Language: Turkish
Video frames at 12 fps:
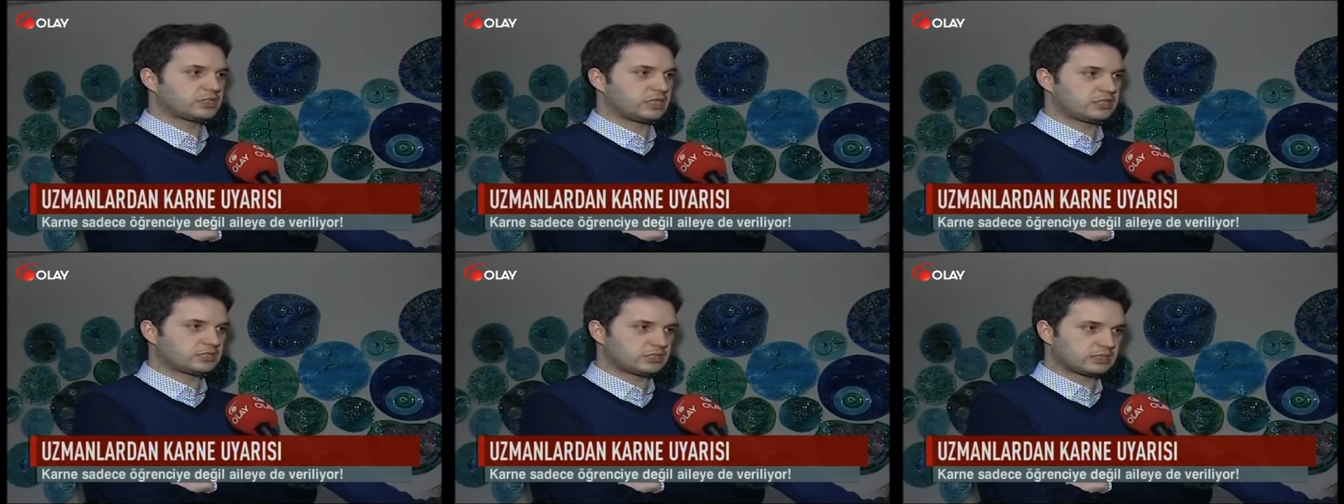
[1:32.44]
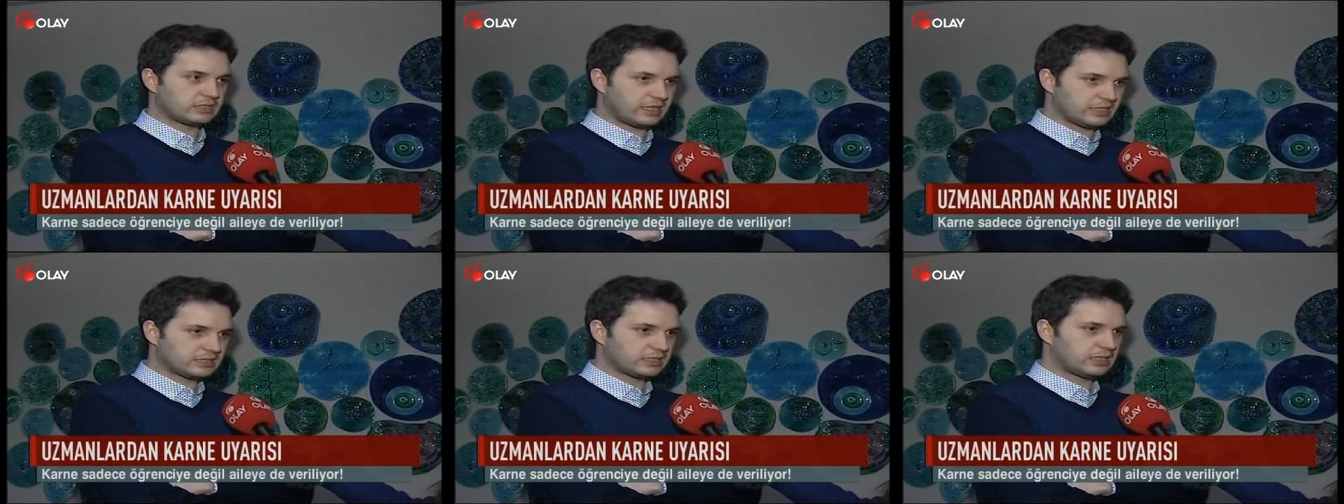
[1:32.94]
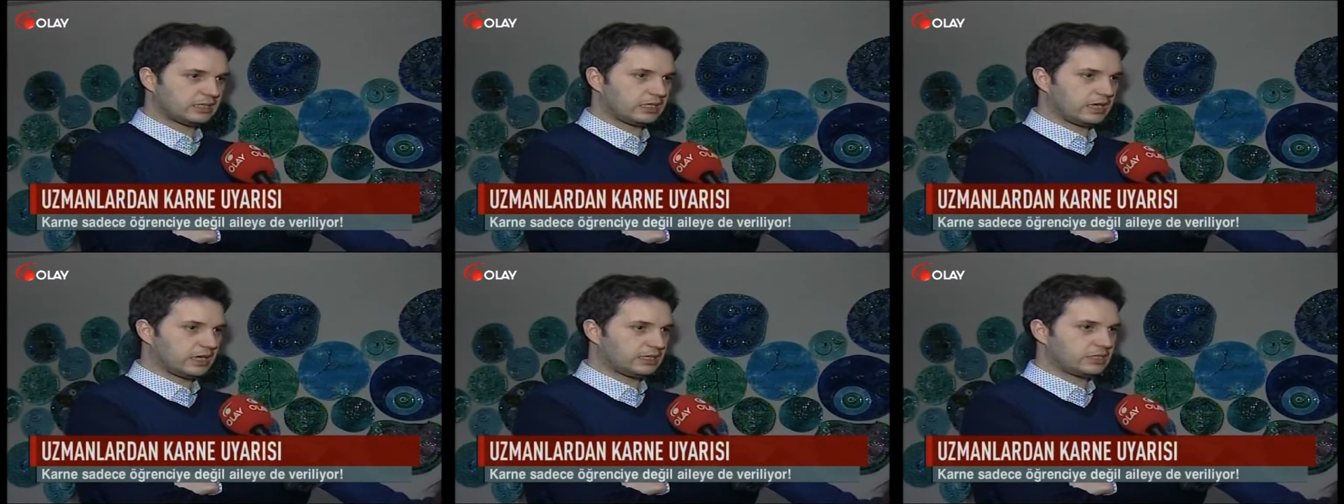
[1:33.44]
geliştirirlerse
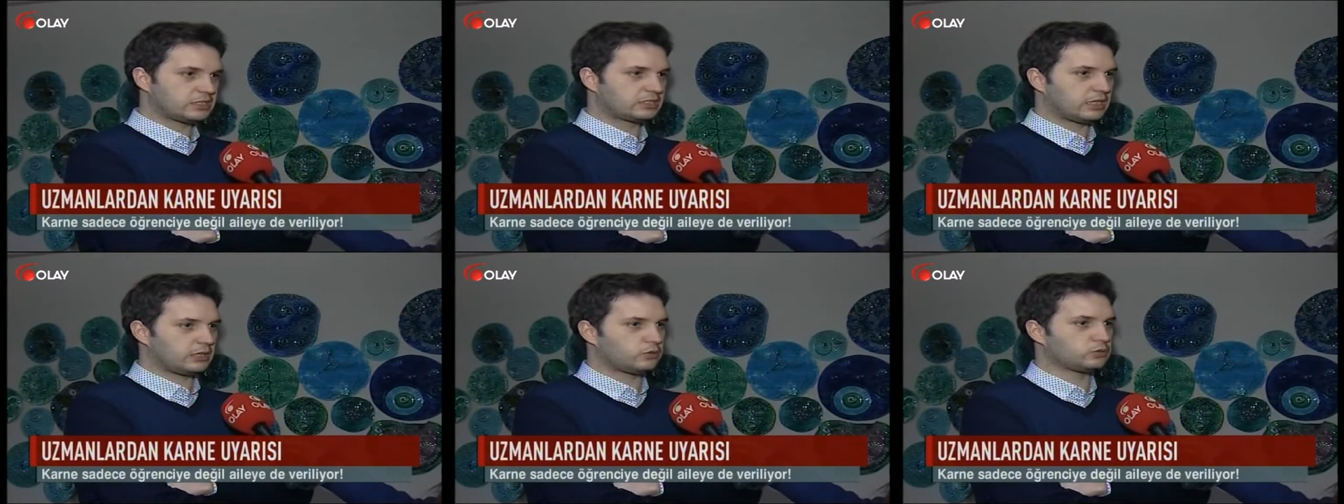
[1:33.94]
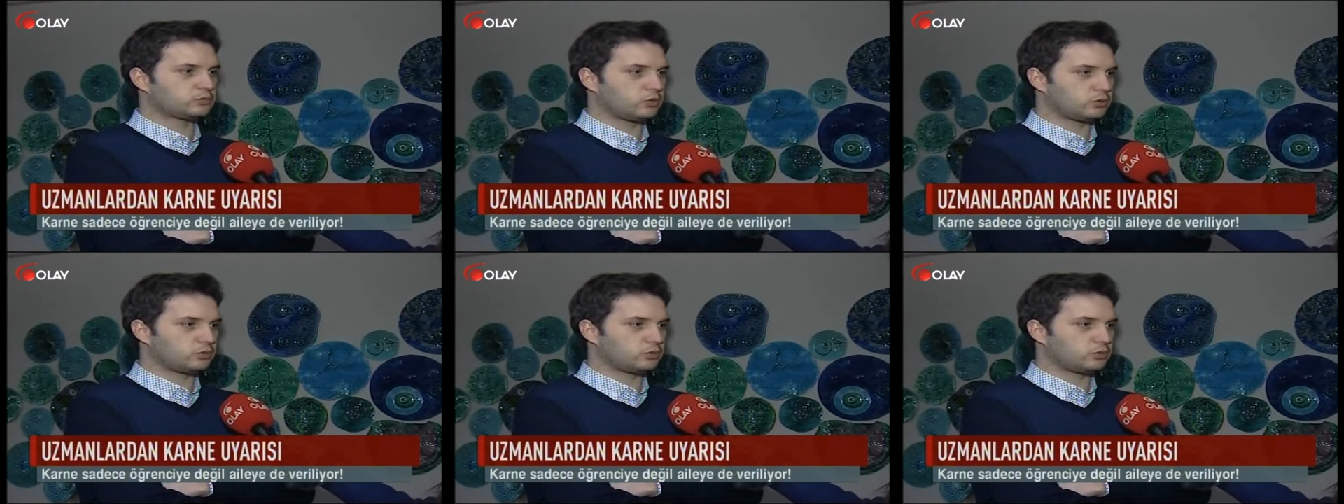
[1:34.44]
aile için daha olumlu